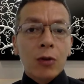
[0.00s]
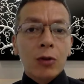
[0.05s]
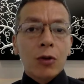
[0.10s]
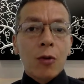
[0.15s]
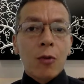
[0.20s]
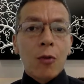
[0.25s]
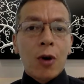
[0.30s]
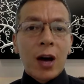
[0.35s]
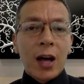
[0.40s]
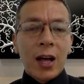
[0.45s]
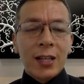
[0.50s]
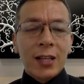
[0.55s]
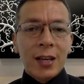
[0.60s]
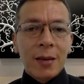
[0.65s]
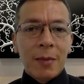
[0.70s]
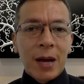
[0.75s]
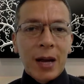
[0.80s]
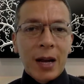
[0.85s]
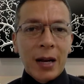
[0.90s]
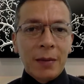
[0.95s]
como cada
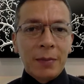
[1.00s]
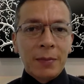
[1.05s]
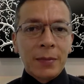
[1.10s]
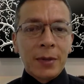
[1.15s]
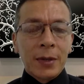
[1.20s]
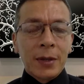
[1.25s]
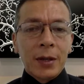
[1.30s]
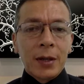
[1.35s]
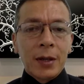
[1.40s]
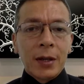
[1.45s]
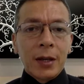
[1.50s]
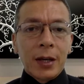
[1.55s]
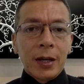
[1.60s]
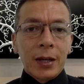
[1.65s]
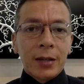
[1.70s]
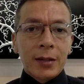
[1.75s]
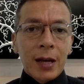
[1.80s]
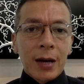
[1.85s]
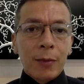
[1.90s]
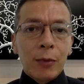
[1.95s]
semana.
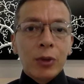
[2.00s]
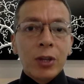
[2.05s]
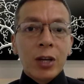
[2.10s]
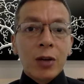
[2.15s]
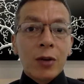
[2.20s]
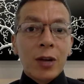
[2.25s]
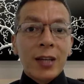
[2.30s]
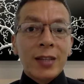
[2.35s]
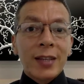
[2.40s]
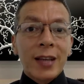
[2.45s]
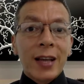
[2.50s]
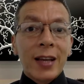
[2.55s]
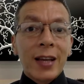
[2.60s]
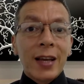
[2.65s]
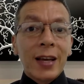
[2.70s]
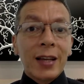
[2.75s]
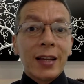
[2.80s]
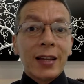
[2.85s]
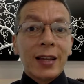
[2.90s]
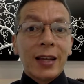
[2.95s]
Estamos en una
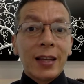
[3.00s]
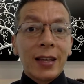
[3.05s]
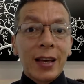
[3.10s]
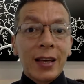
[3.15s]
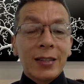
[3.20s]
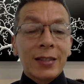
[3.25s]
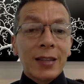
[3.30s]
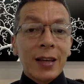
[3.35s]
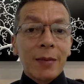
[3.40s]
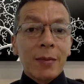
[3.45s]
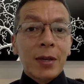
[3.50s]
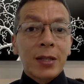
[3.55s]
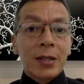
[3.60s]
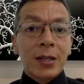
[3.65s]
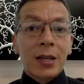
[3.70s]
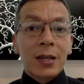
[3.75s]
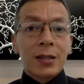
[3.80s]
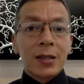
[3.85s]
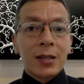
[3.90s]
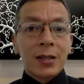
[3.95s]
serie de 10 temas
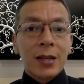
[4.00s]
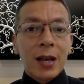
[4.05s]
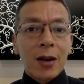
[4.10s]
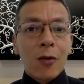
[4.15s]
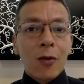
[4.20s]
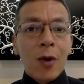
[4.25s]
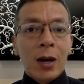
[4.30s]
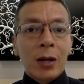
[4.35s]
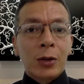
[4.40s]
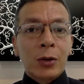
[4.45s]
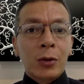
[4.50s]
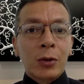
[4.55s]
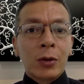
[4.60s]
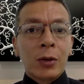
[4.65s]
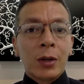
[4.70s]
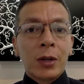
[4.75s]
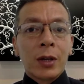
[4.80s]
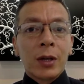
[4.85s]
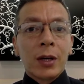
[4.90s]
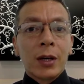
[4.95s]
y este es el cuarto
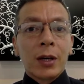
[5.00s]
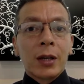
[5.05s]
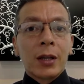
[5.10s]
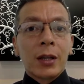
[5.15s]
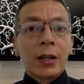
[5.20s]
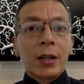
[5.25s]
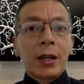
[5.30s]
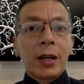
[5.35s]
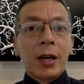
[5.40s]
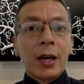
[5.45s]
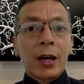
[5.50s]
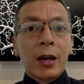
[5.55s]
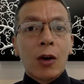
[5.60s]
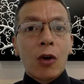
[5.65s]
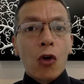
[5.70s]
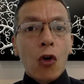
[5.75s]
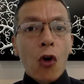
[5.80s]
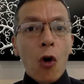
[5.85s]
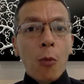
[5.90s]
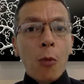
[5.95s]
de
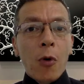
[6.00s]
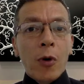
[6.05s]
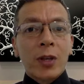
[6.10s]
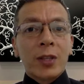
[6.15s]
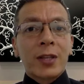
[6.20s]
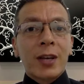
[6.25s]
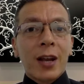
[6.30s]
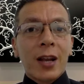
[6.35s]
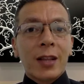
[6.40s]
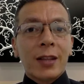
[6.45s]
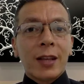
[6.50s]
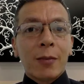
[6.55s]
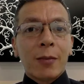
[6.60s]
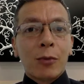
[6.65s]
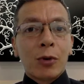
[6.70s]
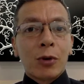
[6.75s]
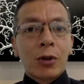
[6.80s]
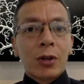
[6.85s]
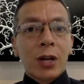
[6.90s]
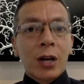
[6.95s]
cómo vencer el
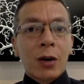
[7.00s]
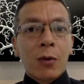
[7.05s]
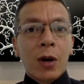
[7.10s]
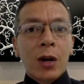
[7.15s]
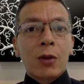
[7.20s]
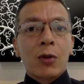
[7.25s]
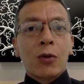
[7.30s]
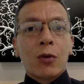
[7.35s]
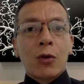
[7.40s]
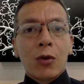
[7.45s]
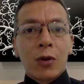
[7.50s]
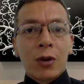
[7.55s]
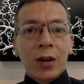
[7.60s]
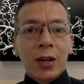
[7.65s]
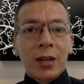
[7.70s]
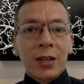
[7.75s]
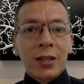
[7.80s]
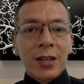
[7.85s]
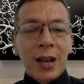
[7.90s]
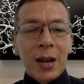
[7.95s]
temor de acuerdo con lo que
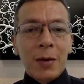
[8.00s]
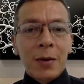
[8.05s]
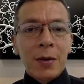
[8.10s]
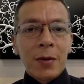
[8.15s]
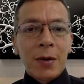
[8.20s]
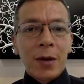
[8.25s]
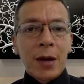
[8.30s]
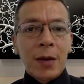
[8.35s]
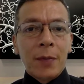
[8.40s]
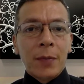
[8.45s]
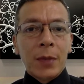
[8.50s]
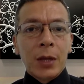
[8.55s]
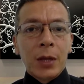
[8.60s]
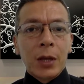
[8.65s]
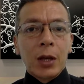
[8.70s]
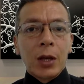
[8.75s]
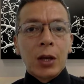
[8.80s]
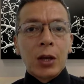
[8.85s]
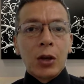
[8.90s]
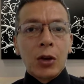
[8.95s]
dice la Biblia.
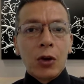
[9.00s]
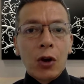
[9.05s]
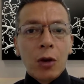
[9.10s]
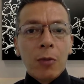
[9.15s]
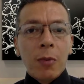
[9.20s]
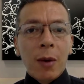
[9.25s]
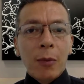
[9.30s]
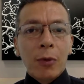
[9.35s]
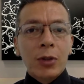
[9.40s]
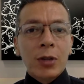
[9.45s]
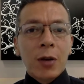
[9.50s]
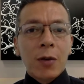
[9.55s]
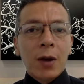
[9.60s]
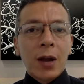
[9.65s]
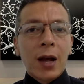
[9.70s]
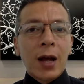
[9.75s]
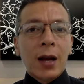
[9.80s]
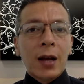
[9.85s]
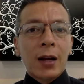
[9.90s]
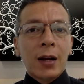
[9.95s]
Y hoy vamos a
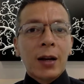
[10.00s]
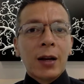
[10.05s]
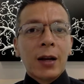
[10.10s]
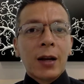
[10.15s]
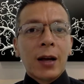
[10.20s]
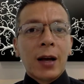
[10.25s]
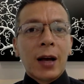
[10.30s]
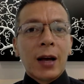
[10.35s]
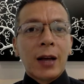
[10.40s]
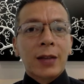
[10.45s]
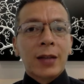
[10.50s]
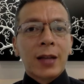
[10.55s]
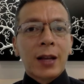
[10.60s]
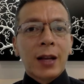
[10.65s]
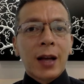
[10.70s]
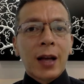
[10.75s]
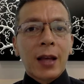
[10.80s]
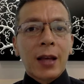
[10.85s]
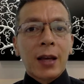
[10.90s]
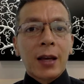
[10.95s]
hablar
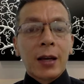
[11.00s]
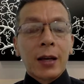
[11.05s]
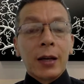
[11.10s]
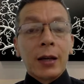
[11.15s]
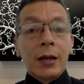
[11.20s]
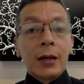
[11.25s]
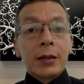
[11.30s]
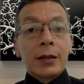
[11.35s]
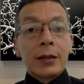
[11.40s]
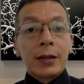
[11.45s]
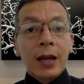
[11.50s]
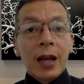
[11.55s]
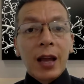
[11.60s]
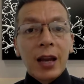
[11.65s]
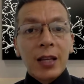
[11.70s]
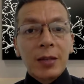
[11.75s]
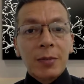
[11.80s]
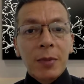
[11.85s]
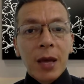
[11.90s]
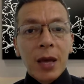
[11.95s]
acerca de
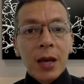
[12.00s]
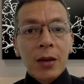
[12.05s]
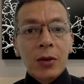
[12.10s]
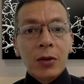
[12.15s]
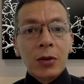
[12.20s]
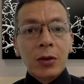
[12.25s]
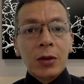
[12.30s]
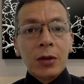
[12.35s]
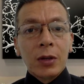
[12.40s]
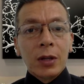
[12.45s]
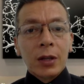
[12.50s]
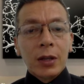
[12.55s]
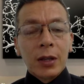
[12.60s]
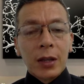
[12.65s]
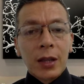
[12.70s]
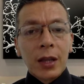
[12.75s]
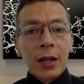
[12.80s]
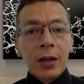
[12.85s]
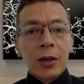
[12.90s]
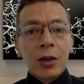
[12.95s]
¿tienes miedo
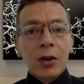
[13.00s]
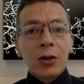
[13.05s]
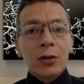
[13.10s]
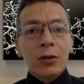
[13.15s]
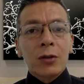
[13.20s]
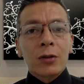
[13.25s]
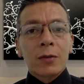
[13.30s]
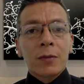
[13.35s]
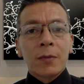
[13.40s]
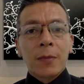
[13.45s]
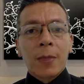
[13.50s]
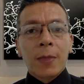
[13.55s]
de Dios?